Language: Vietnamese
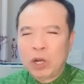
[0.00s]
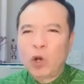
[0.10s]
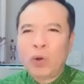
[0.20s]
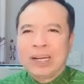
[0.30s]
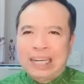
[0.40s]
mà
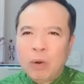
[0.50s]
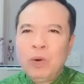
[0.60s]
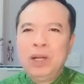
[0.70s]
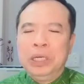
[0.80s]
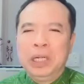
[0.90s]
nó còn
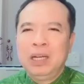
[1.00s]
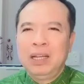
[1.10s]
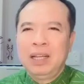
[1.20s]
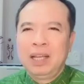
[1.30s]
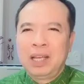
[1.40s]
đau hơn
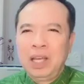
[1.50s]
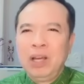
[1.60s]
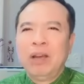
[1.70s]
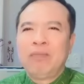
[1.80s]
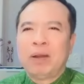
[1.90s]
nữa
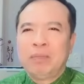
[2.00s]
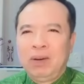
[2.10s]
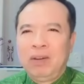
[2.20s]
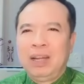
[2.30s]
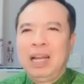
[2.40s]
khi người
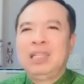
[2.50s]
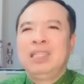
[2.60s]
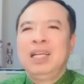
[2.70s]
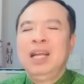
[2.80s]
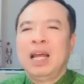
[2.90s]
phản bội lại
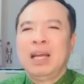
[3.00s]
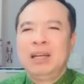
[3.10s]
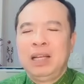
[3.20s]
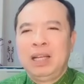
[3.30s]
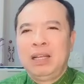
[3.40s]
chính là
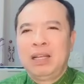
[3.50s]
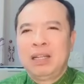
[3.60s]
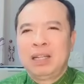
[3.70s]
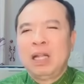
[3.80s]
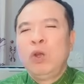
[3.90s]
người
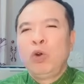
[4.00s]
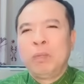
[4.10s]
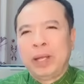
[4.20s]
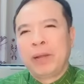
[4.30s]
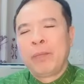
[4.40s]
thân yêu
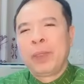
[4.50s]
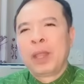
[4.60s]
của mình